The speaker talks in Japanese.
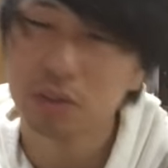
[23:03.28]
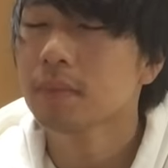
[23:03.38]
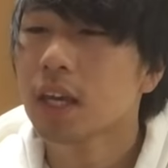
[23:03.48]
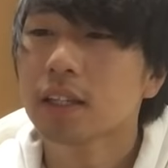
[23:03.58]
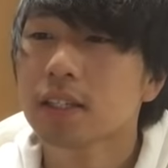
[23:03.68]
し
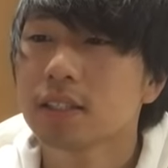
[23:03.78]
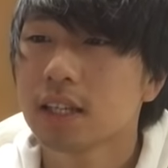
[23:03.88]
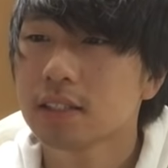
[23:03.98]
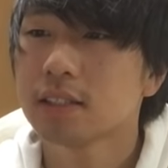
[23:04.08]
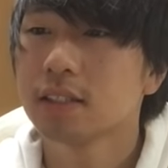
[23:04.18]
くって形
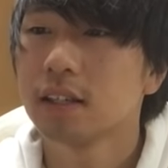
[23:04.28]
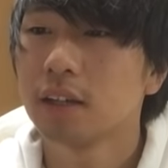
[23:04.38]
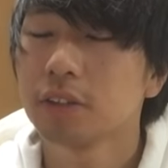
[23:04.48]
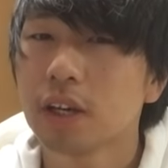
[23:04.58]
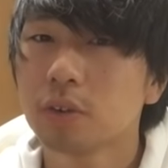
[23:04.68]
です
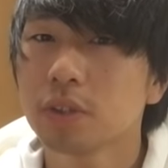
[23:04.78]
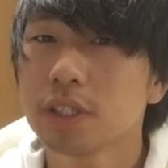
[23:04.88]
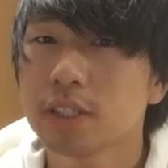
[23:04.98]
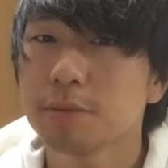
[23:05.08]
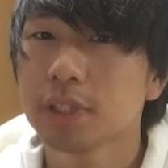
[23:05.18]
あのね本当
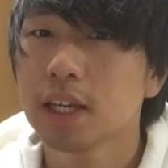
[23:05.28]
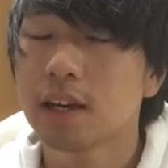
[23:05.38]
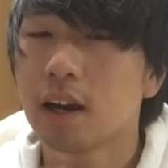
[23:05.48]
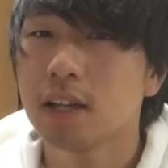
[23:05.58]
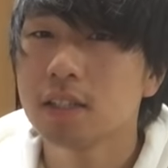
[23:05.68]
に自分
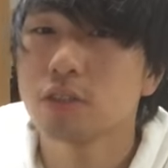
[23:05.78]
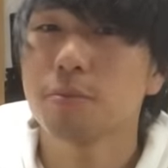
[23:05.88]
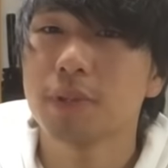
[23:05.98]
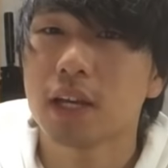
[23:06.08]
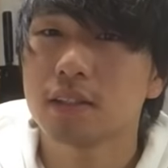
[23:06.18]
であいつ
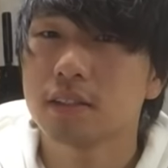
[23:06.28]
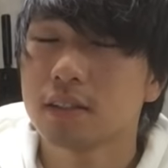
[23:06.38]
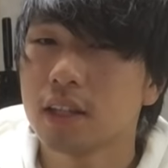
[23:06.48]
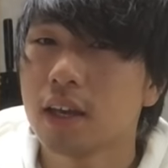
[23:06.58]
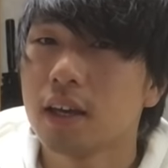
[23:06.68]
ゾンビだっ
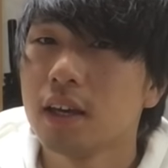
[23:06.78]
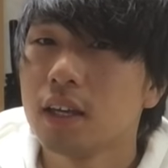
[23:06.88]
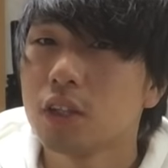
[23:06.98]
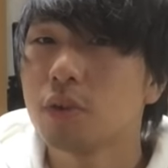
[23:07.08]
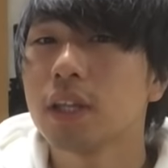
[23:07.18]
つって
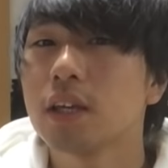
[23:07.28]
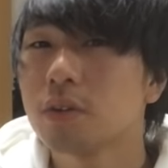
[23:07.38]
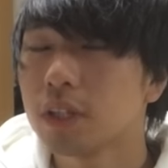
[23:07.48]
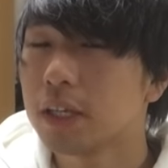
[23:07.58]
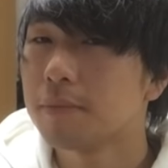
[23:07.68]
言わない
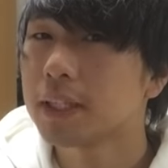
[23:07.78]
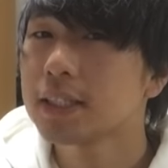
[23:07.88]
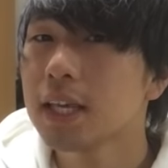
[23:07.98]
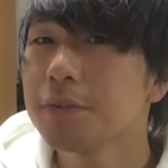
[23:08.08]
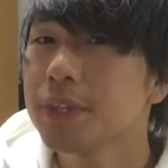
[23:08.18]
ようにまた
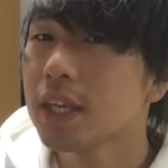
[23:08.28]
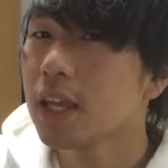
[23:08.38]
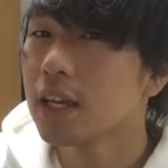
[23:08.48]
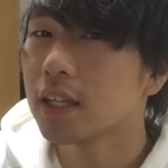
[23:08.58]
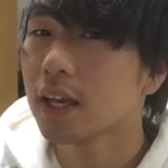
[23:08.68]

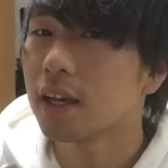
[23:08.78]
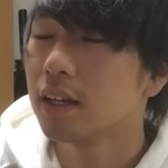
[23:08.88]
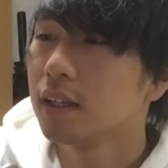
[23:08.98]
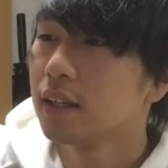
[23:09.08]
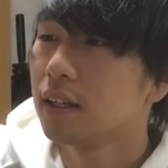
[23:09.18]
セーフティーエリアで
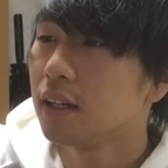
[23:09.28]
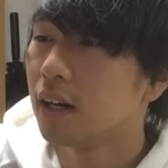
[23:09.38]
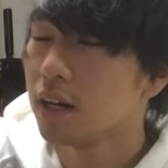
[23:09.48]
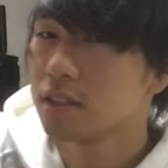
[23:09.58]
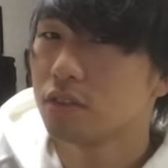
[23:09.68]

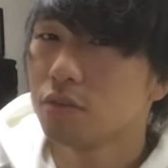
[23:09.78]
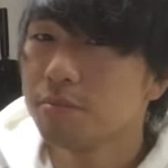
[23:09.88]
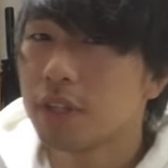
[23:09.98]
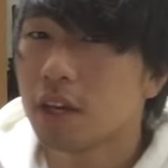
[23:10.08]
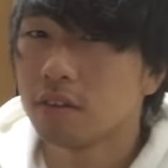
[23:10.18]
あいつ
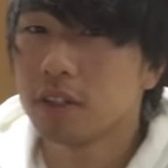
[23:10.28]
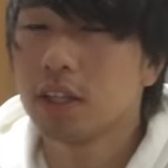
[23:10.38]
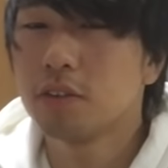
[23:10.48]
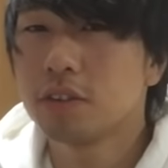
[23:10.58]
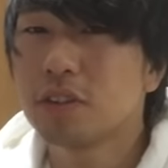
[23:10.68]
ゾンビだよって
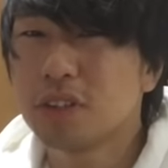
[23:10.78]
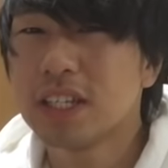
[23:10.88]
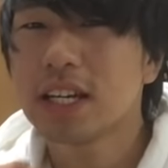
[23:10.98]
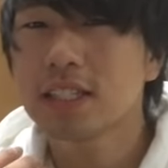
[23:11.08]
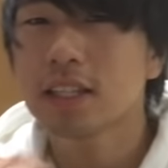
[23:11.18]
いうちょっと
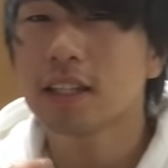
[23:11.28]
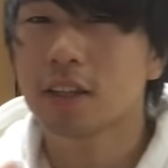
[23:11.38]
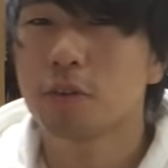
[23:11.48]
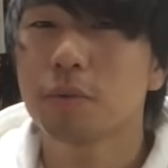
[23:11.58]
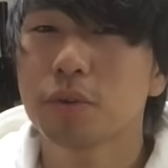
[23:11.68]
言いがちなんだけ
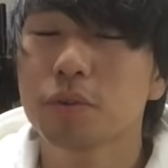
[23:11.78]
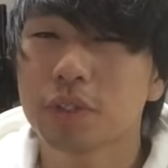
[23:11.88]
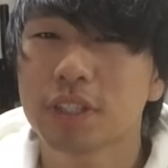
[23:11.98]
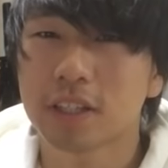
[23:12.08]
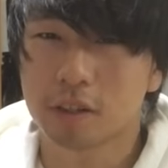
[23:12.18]
ど俺もよく
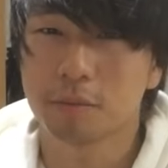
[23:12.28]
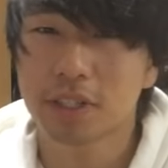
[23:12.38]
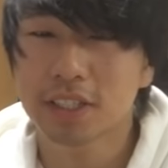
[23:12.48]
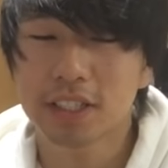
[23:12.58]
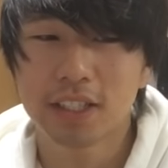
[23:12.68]
言ってたんだけど
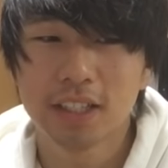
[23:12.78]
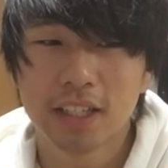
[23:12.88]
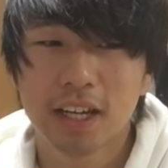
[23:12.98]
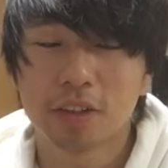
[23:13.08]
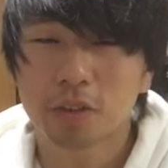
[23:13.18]
昔
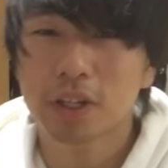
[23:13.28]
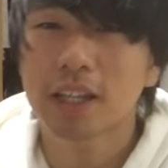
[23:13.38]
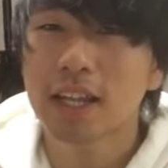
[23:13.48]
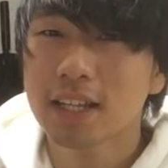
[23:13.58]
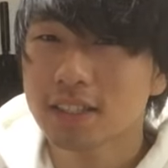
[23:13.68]
あの
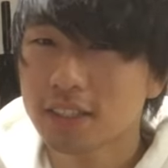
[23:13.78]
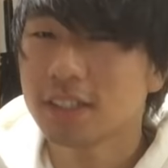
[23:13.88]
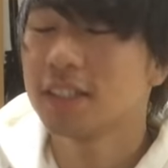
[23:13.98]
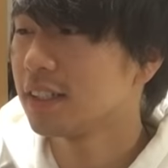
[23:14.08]
必ず